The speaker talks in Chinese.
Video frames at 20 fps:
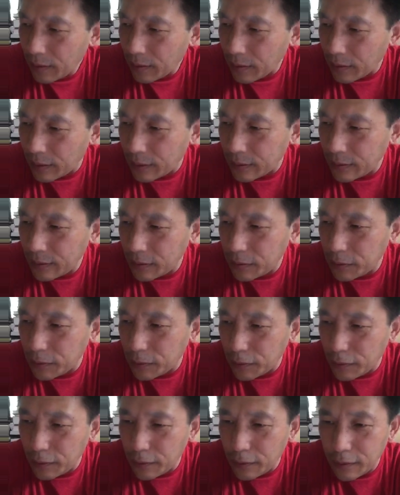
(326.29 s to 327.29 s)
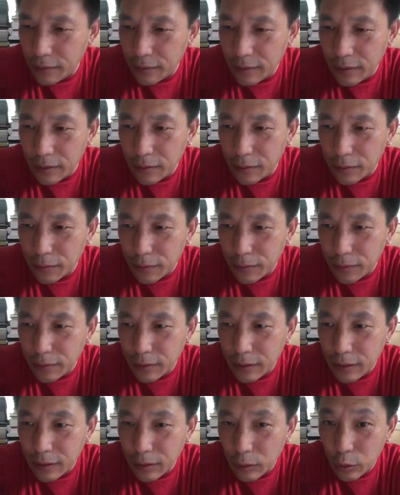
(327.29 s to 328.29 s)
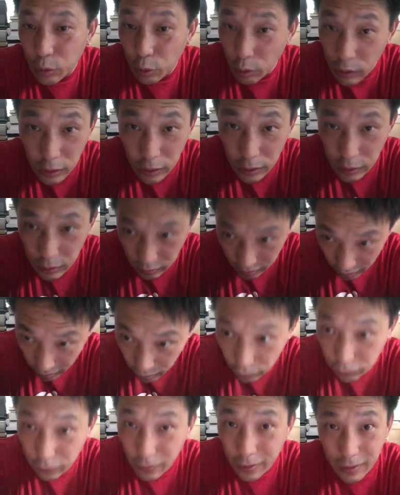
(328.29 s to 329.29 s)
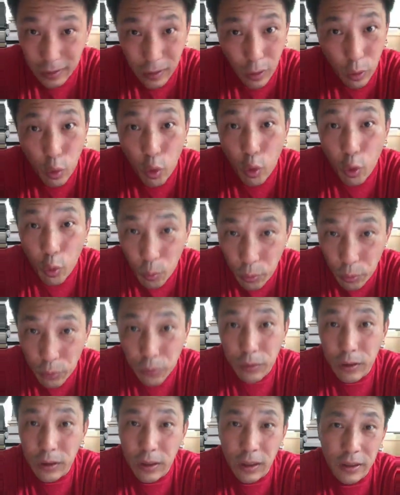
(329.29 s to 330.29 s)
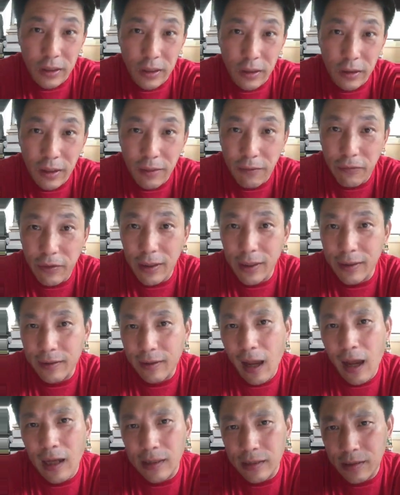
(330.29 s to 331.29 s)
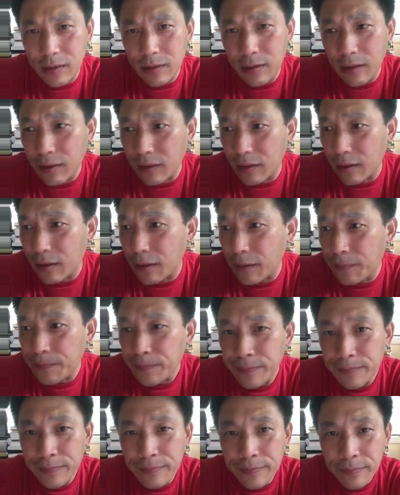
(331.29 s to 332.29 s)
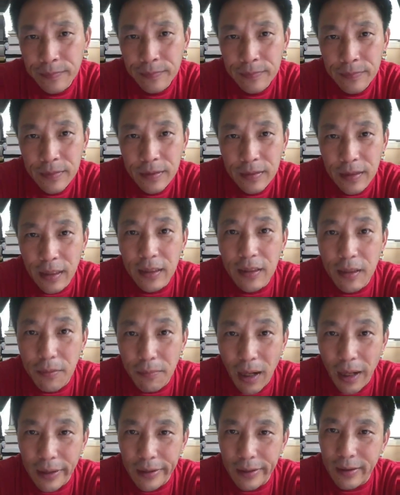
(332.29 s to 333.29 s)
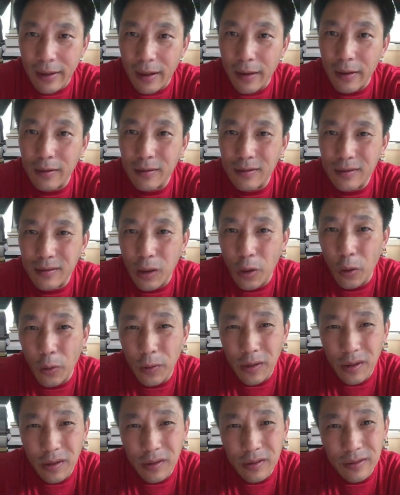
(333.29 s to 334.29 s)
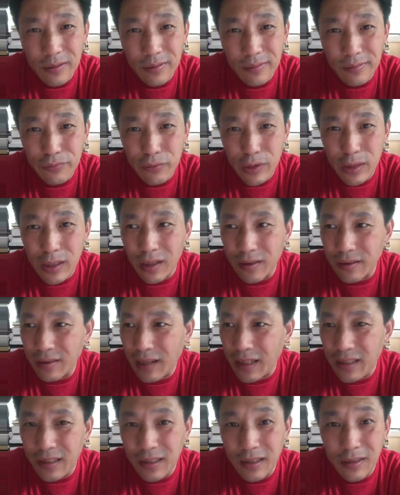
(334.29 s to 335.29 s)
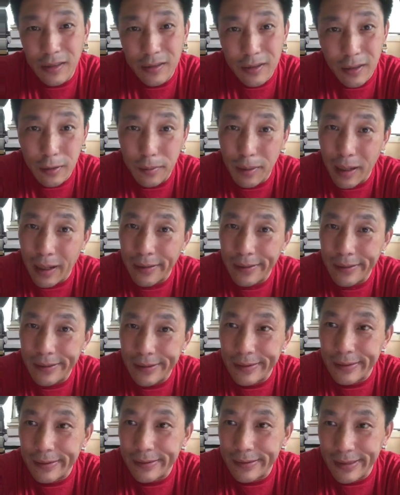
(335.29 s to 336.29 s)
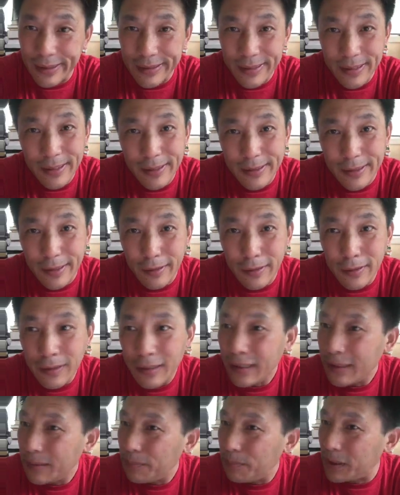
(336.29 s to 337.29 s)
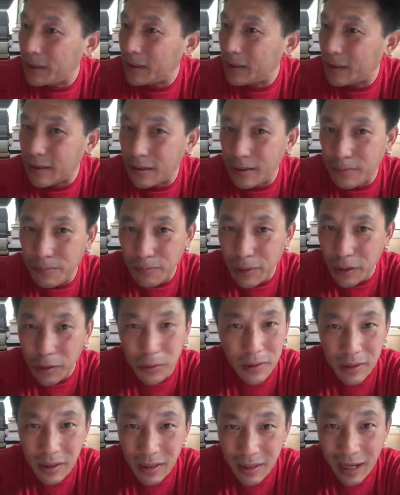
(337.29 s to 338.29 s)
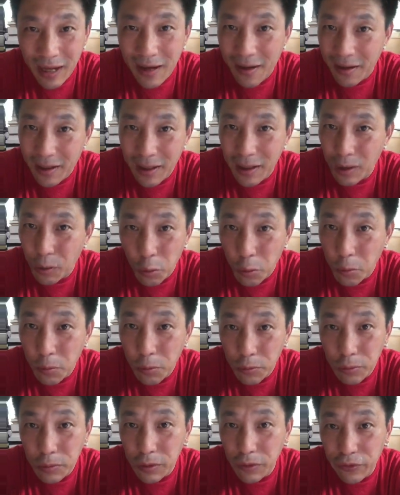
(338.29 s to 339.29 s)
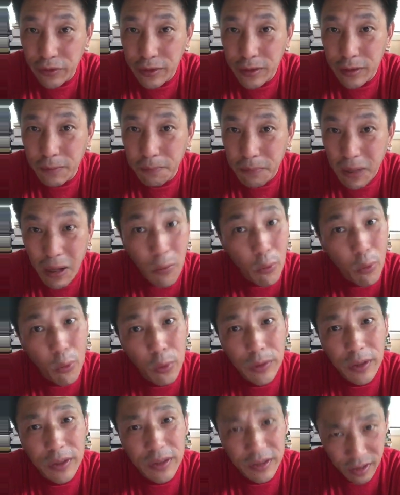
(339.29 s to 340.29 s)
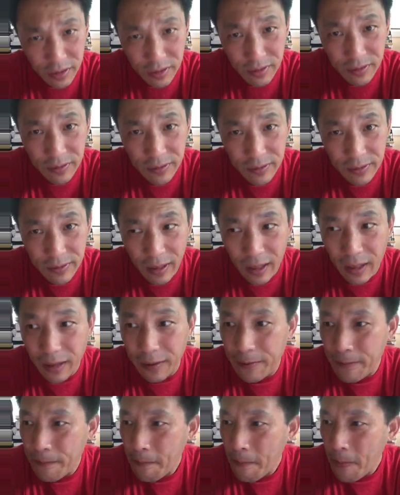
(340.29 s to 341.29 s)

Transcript: 啊，那就那就是这个，所以才出来这个恐怖主义这个词儿。那为了打击那个那些人嘛，那当然扣一个非常难听的词儿嘛，啊，恶心的词儿，并且是你没有人敢给恐怖主义分子辩护的词儿，啊，